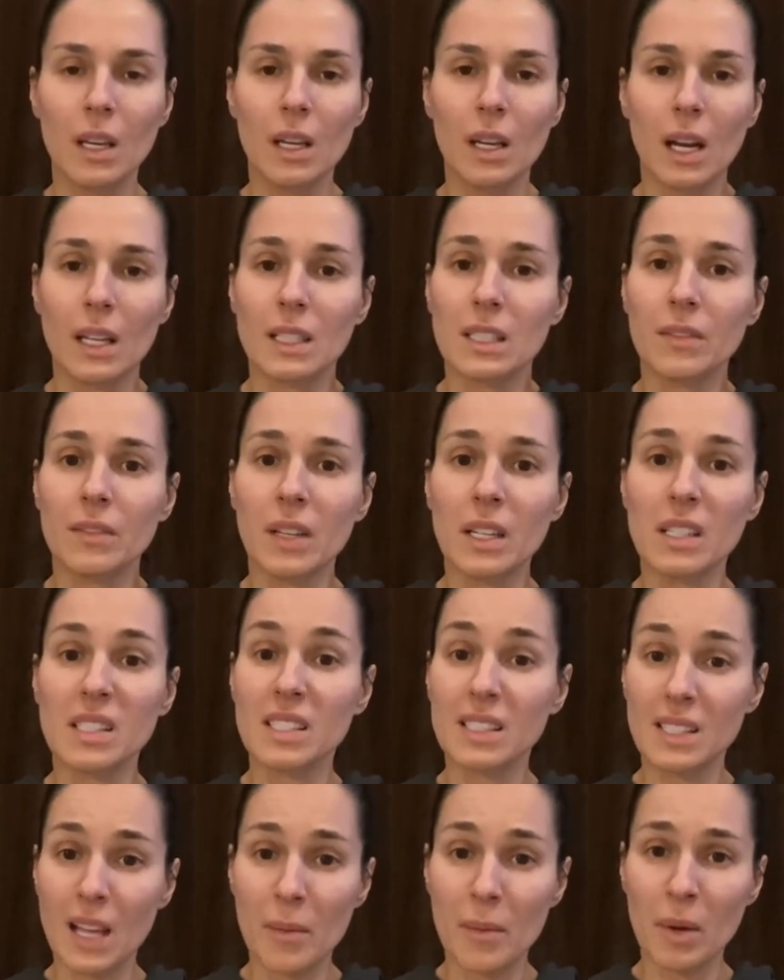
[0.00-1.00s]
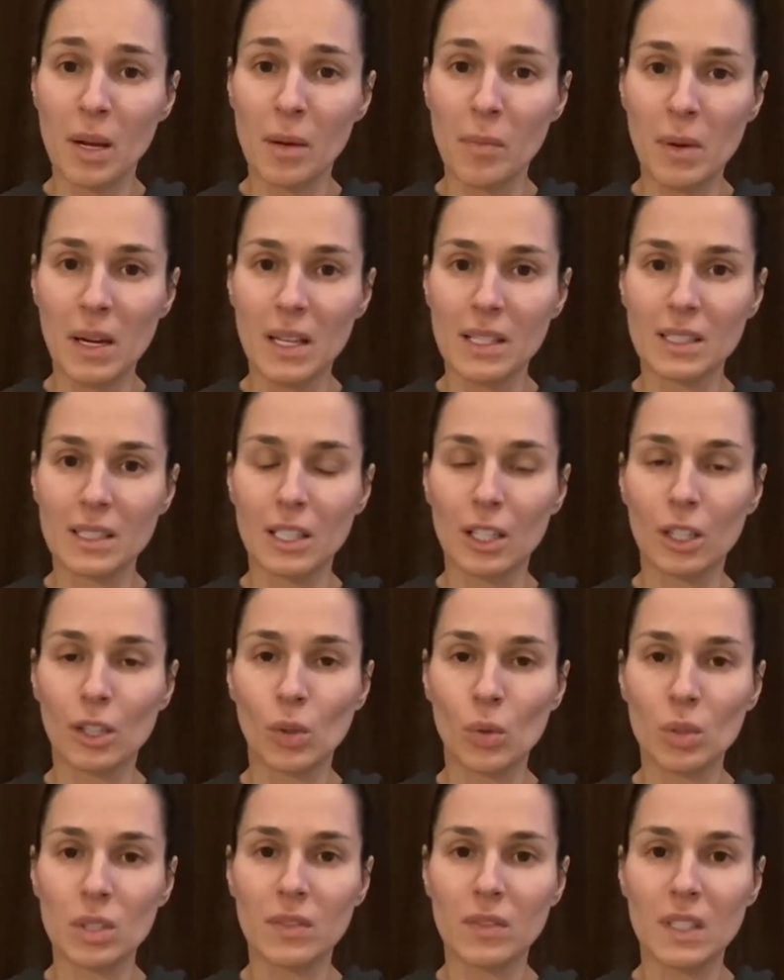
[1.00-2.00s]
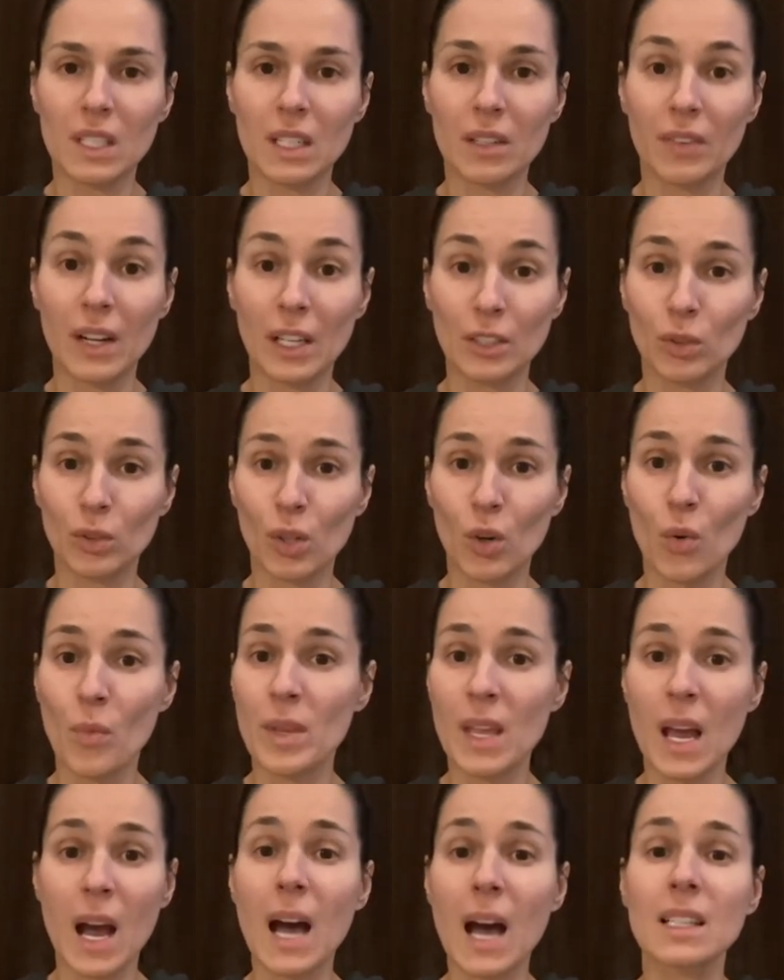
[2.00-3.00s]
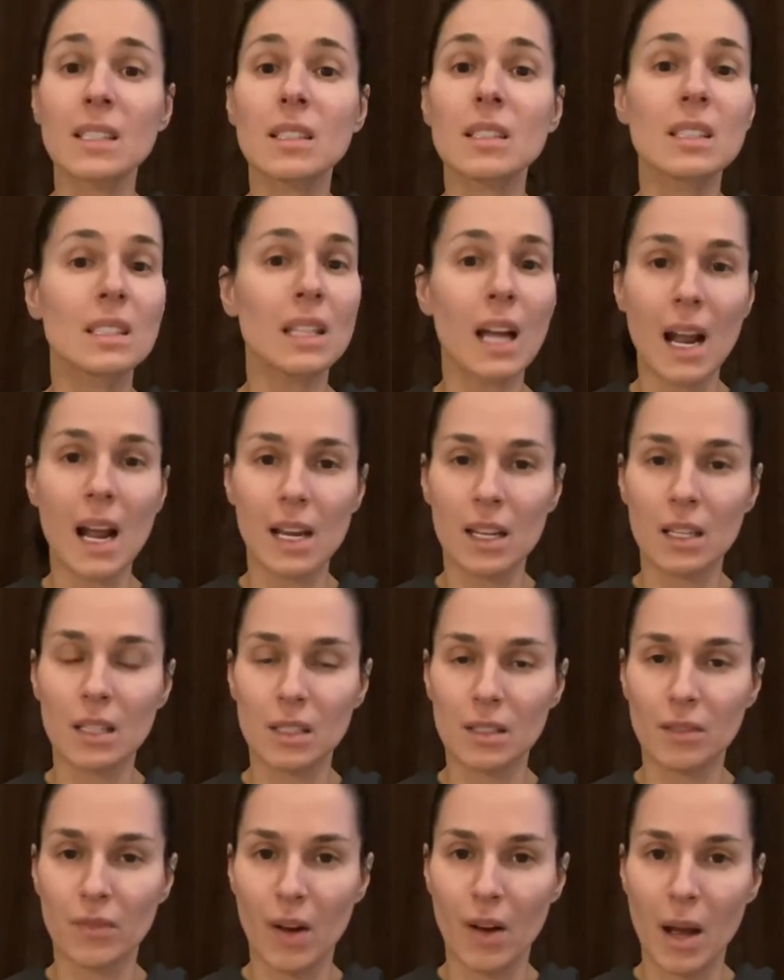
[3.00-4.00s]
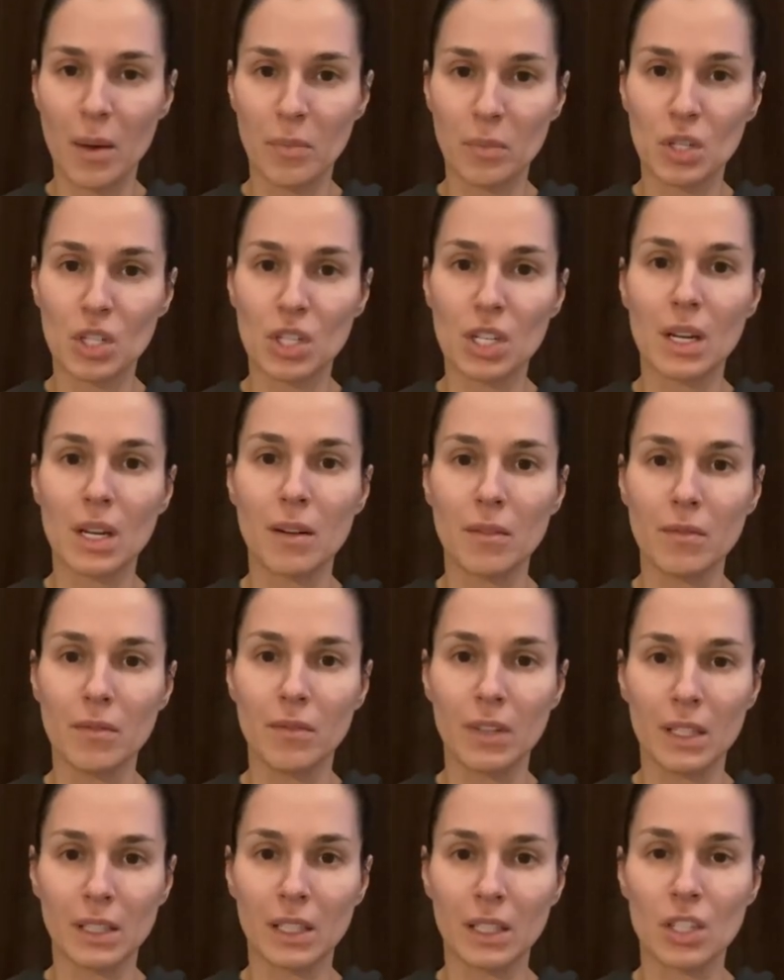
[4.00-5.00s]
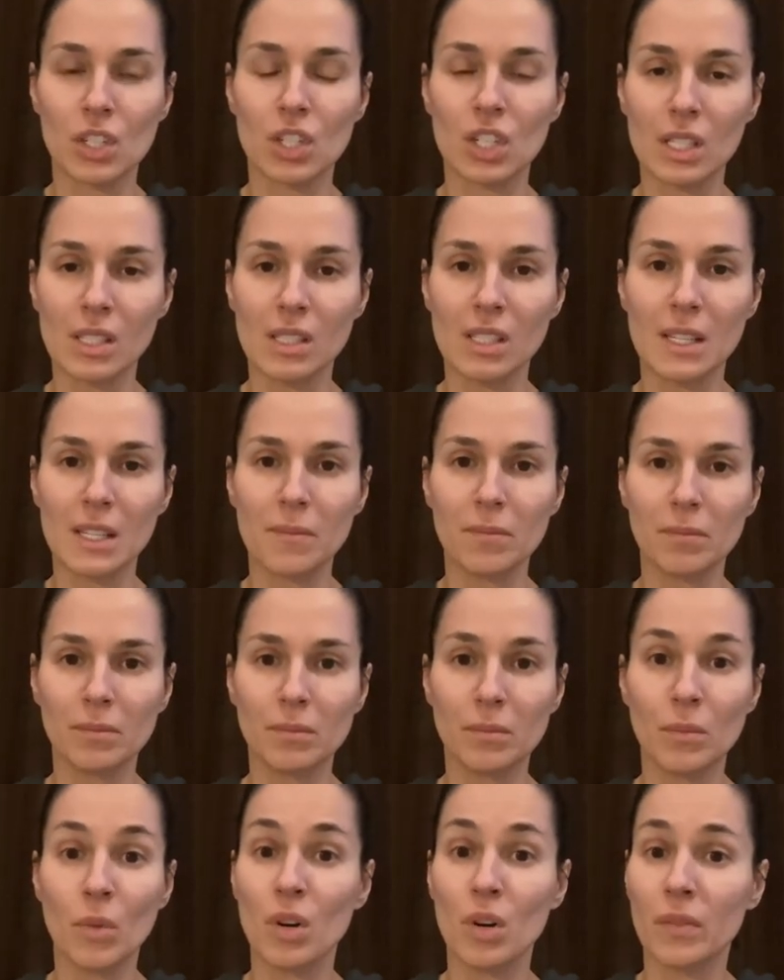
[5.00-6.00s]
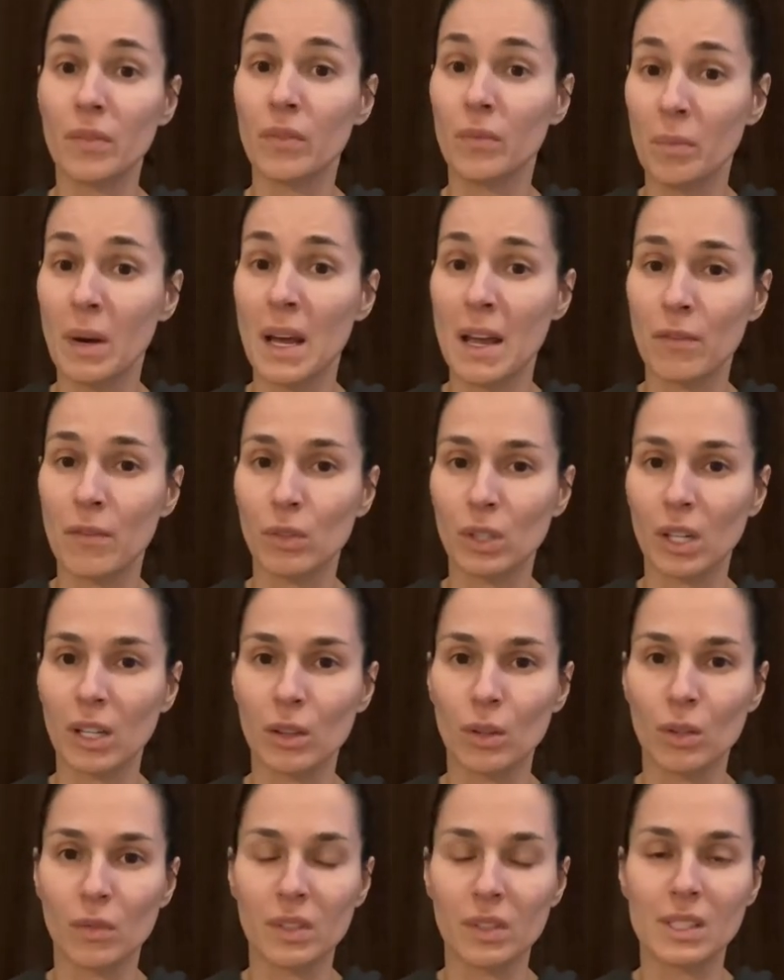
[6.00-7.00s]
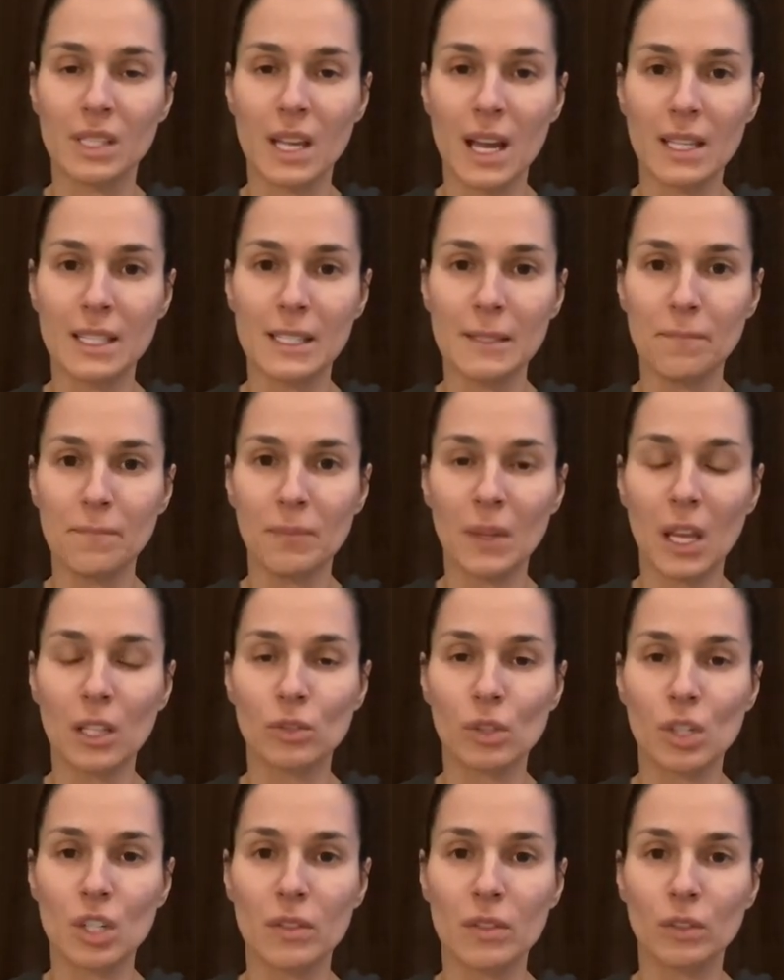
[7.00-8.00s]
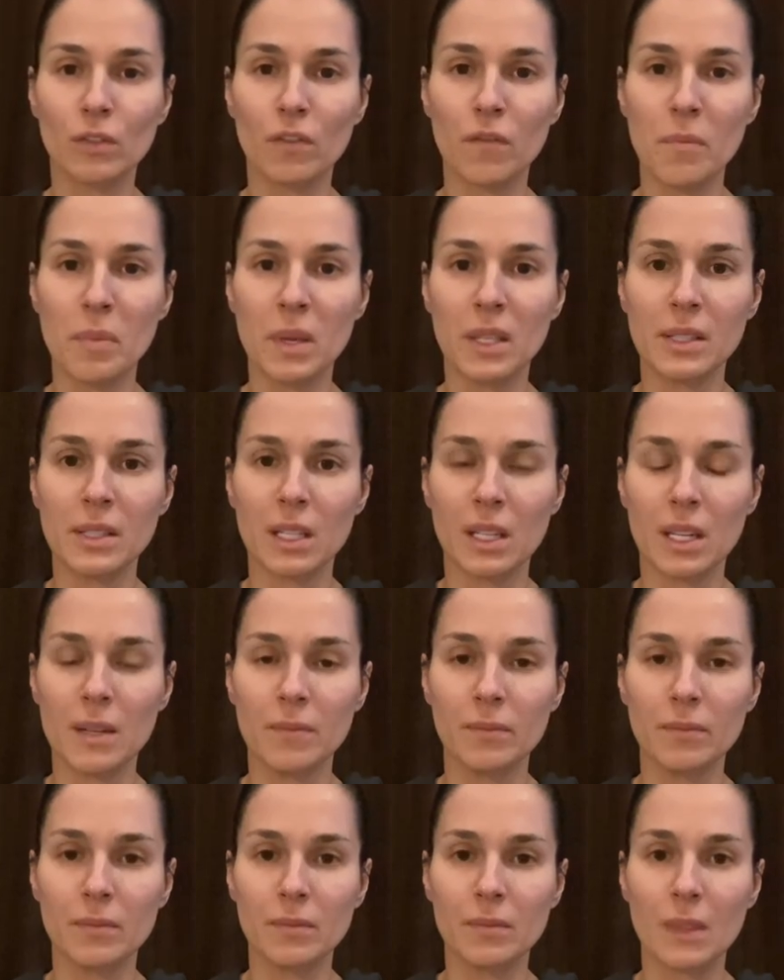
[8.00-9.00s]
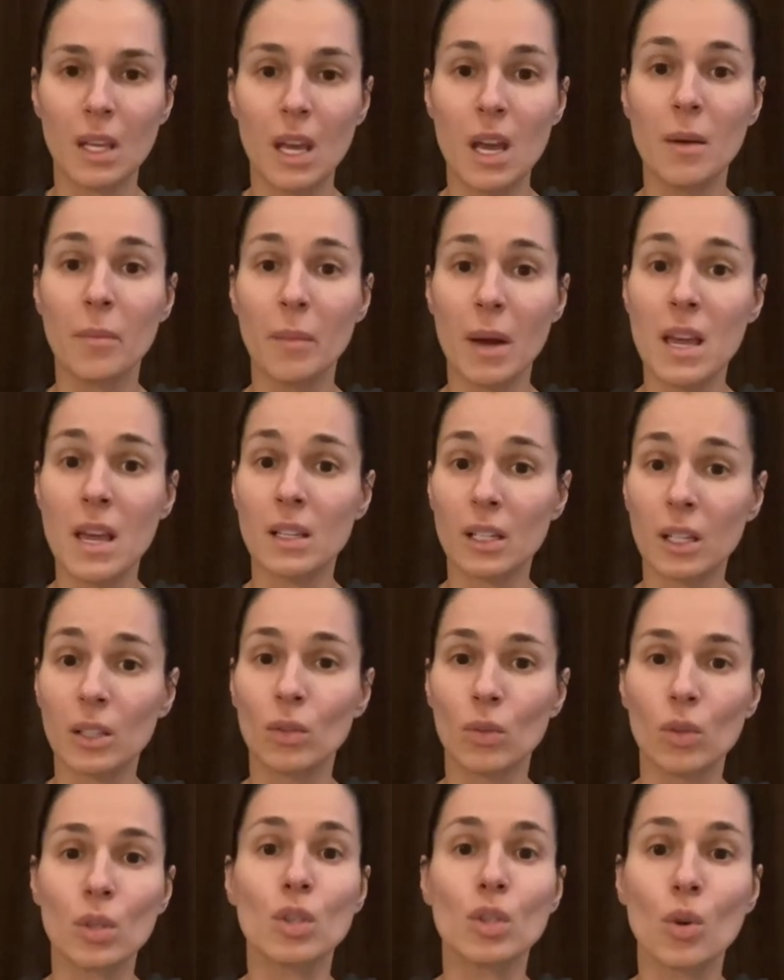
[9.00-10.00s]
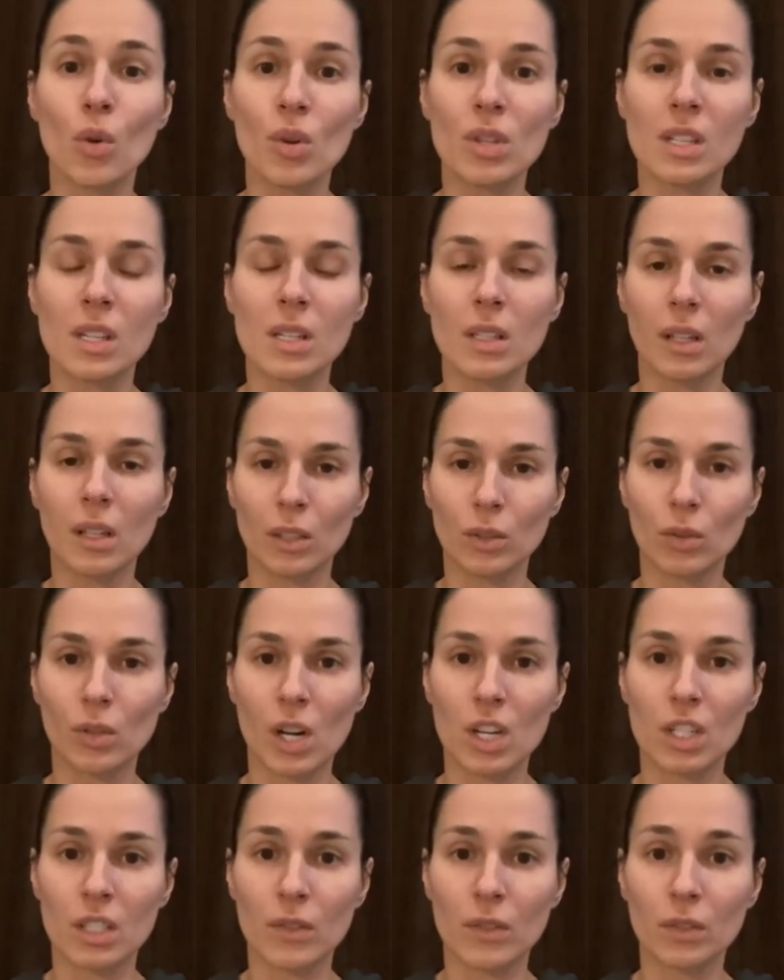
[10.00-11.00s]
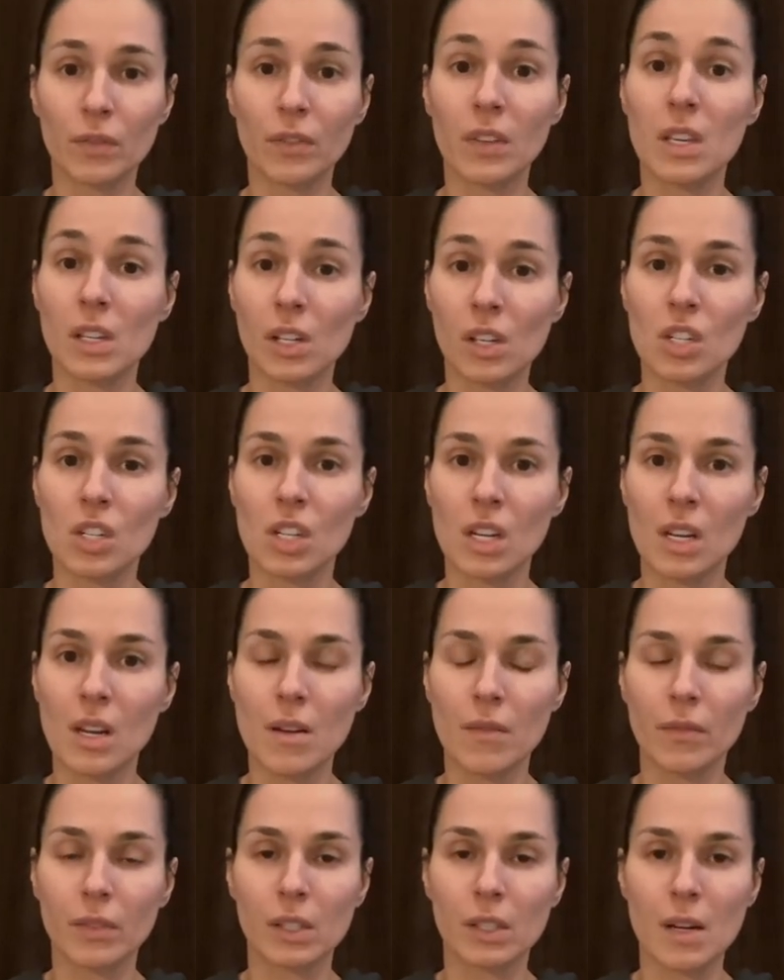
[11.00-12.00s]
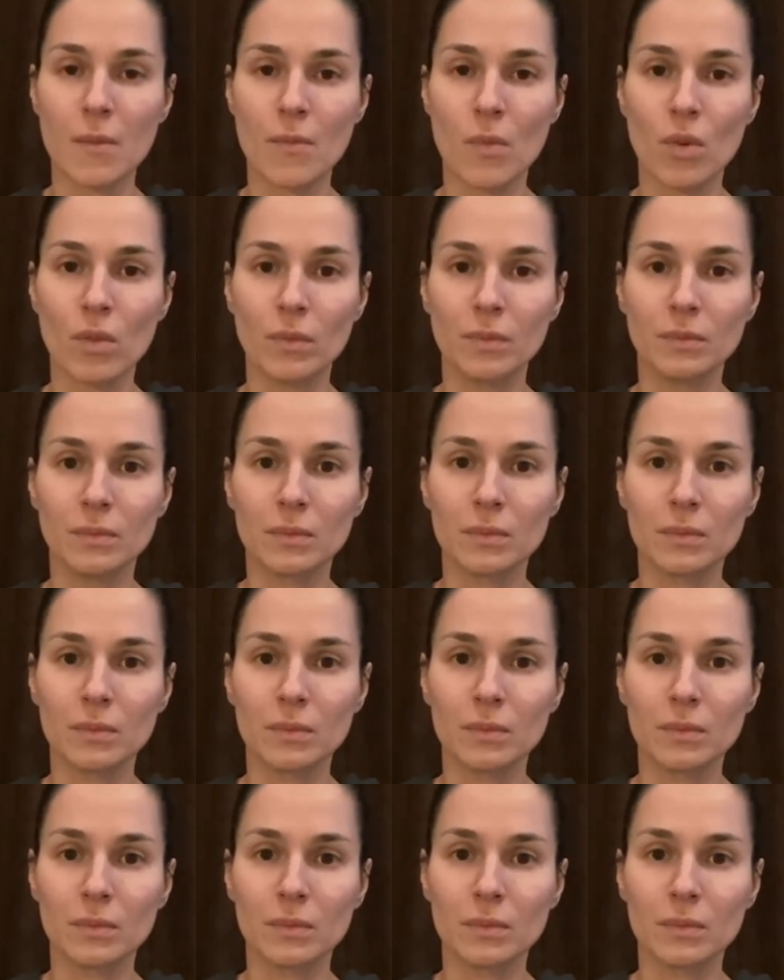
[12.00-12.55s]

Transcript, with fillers: от своих самых близких родственников, которые у меня остались вообще в этой жизни, моего родного дяди, который живет в Питере, моей родной тете, которая живет в Керчи, в Крыму.